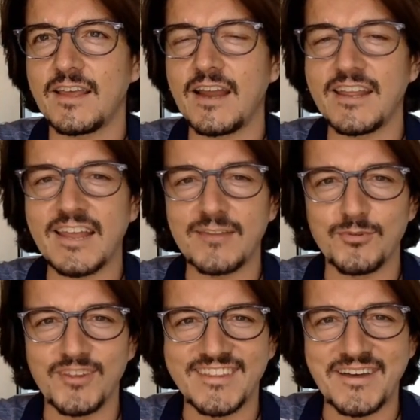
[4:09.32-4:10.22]

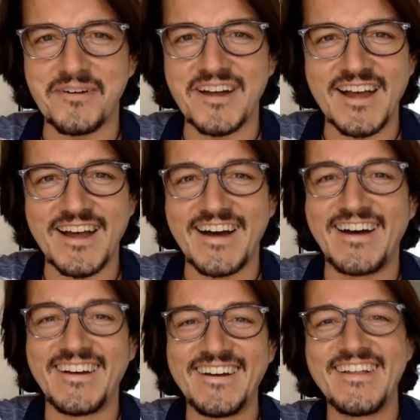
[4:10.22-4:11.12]
caricaturizaban
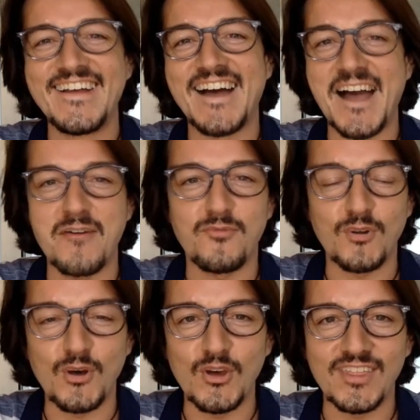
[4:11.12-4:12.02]
a, a
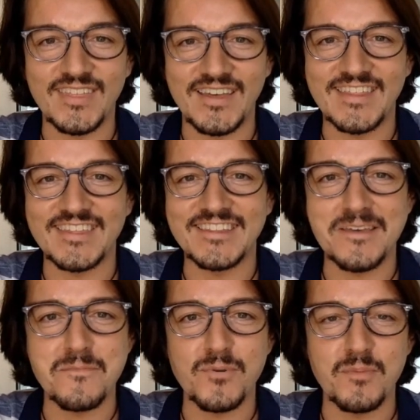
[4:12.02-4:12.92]
Freud hace
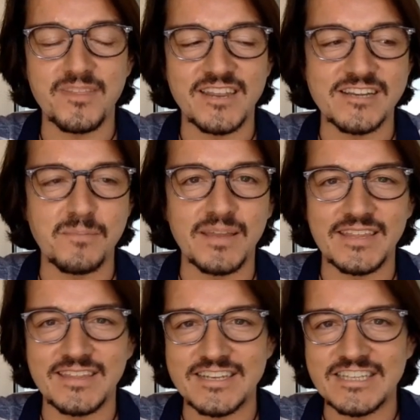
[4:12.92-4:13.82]
tiempo, mientras el
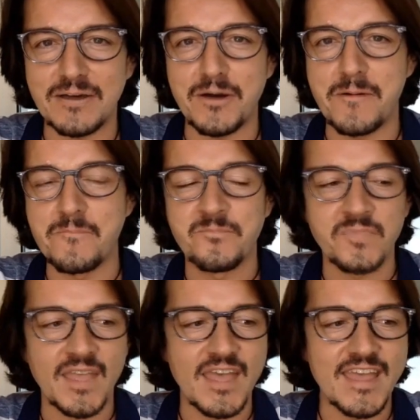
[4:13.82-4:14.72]
paciente estaba
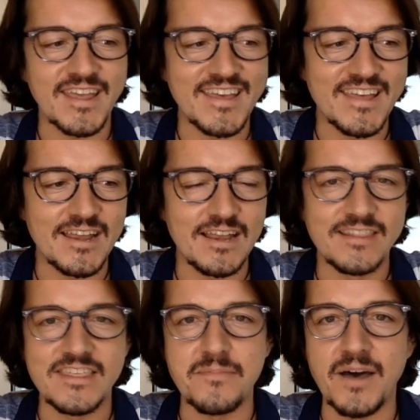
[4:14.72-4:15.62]
en
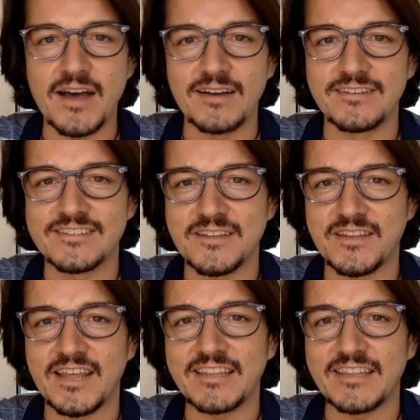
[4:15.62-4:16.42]
el diván se